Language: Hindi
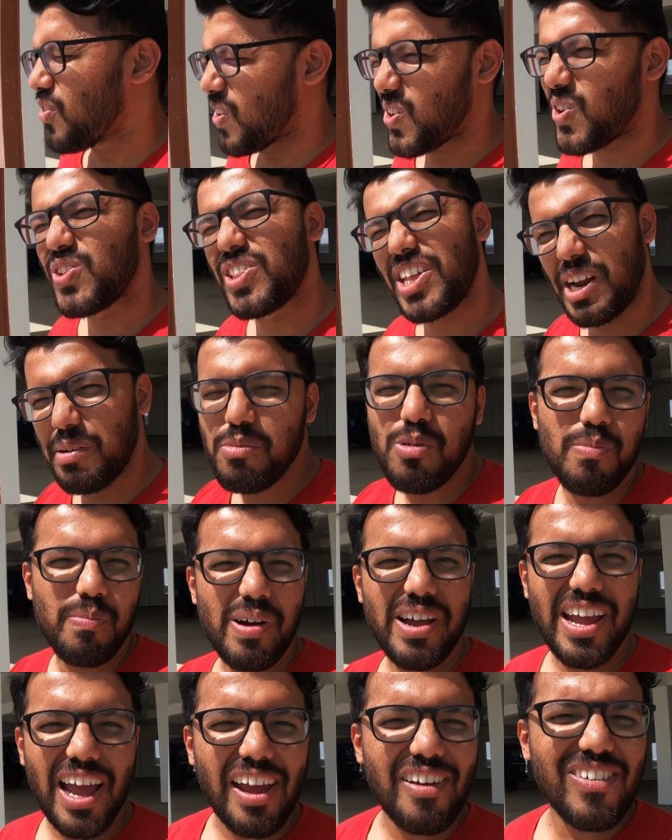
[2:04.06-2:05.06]
वडोदरा
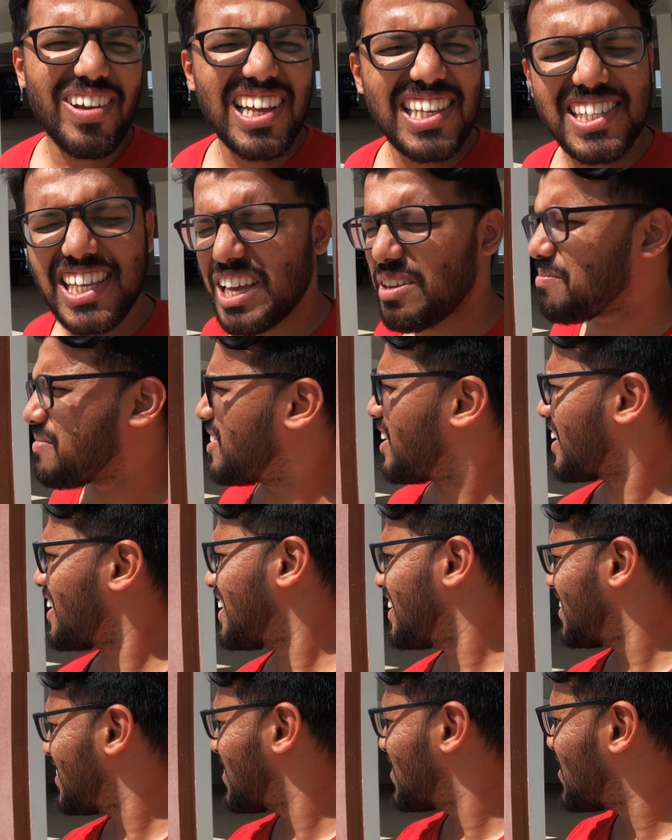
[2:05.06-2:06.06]
मुंबई हाईवे सेम थिंग